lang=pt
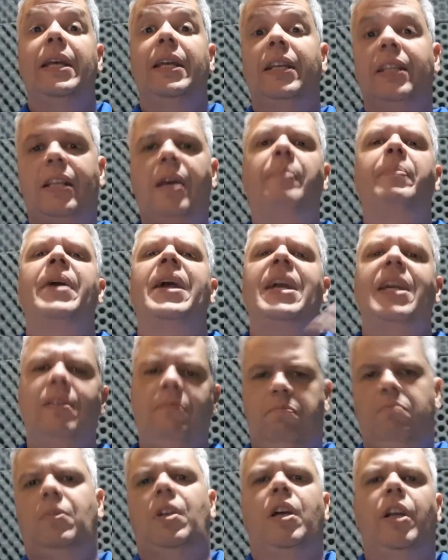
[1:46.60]
E
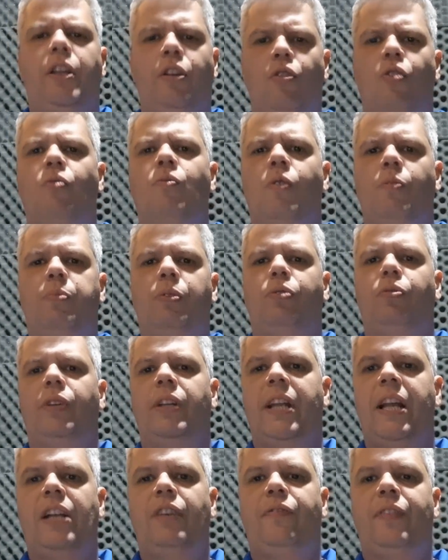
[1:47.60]
também criou uma
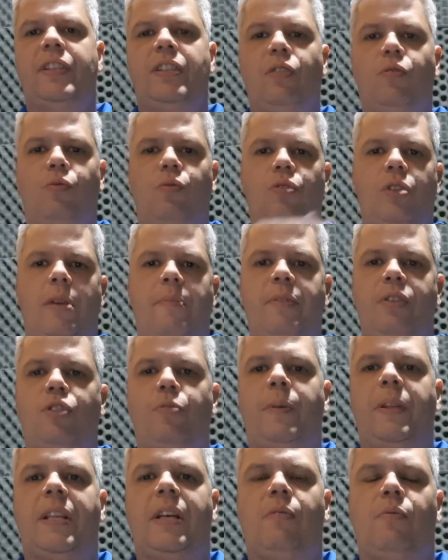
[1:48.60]
oportunidade fazendo um cruzamento
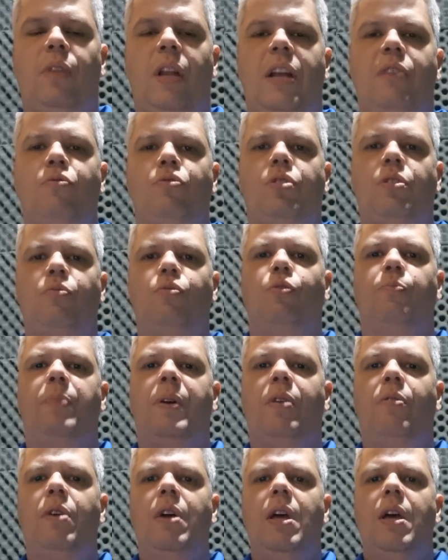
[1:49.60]
espetacular no segundo
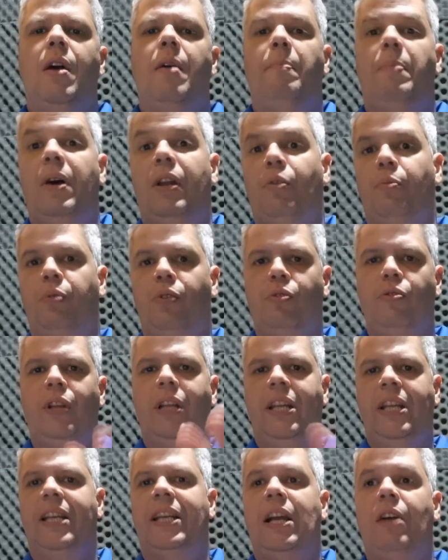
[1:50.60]
pau para o Bruno
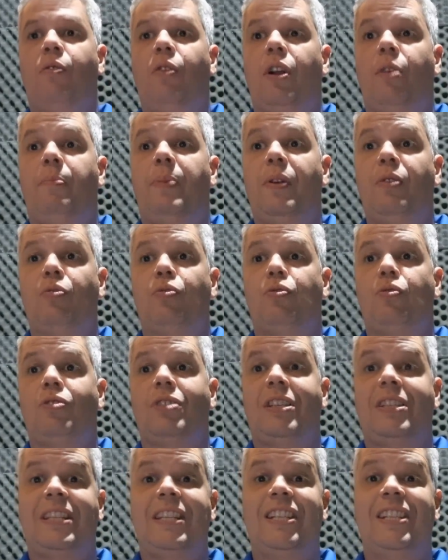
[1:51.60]
Henrique. Agora, Paulo
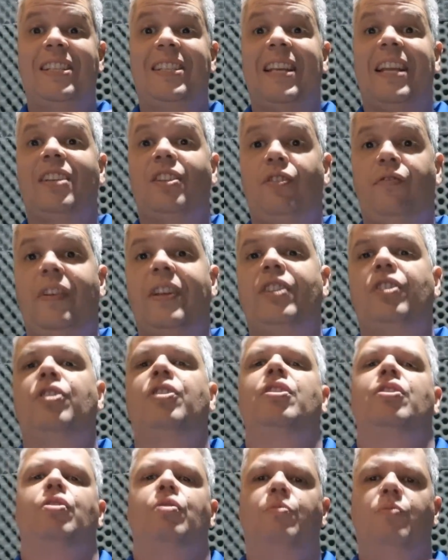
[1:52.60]
Souza se diz
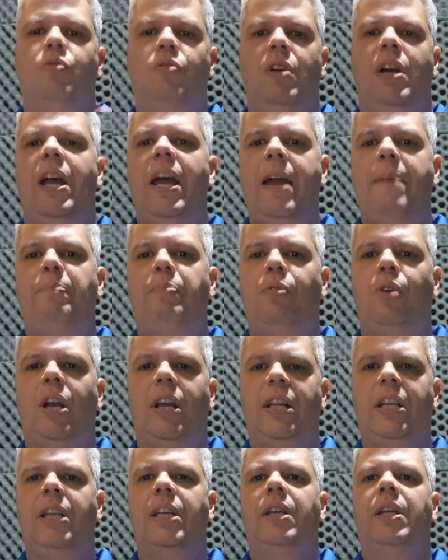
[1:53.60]
satisfeitíssimo. É por
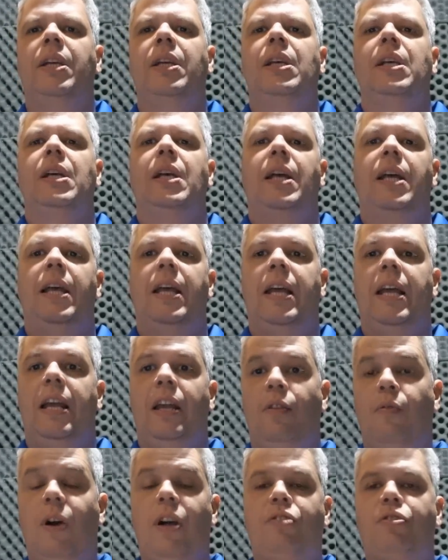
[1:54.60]
aí.
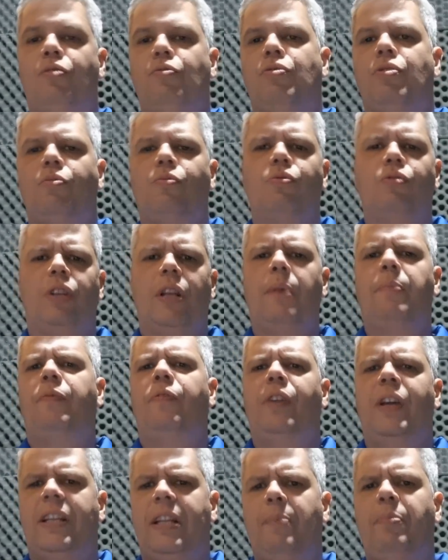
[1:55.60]
É, eu acho que o segundo tempo
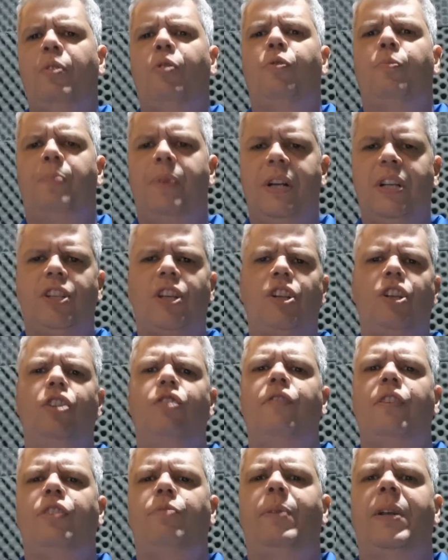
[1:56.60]
foi até preocupante. A
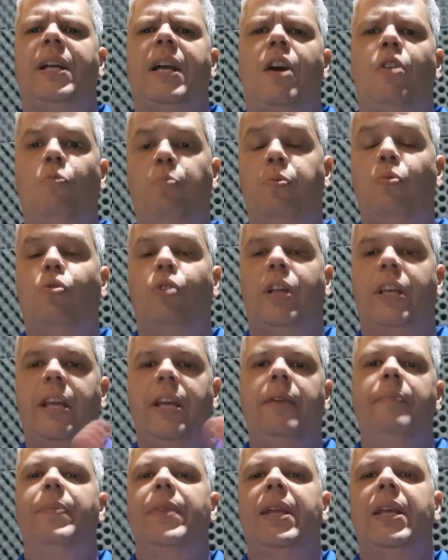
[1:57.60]
gente vai explicar o
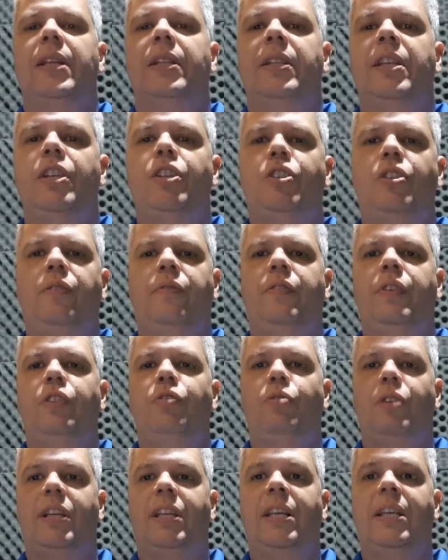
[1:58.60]
porquê neste
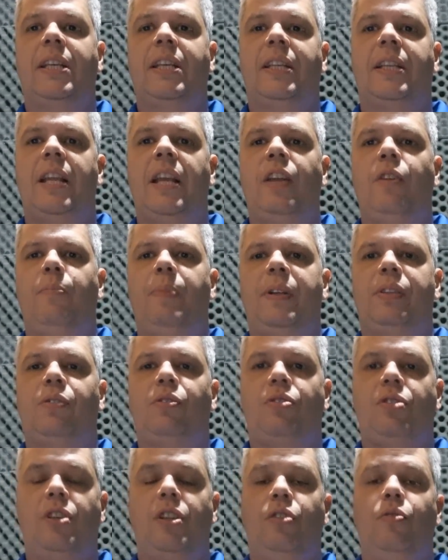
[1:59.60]
vídeo aqui, que tem o
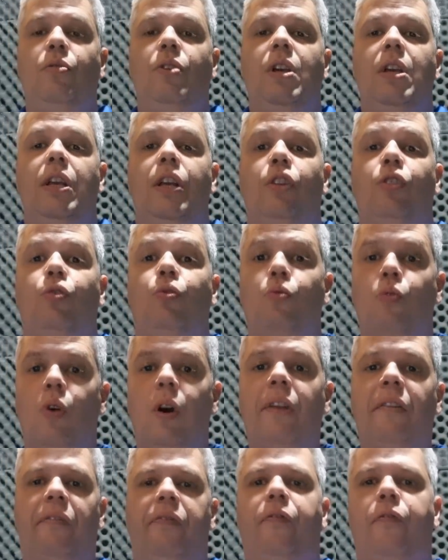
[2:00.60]
patrocínio do One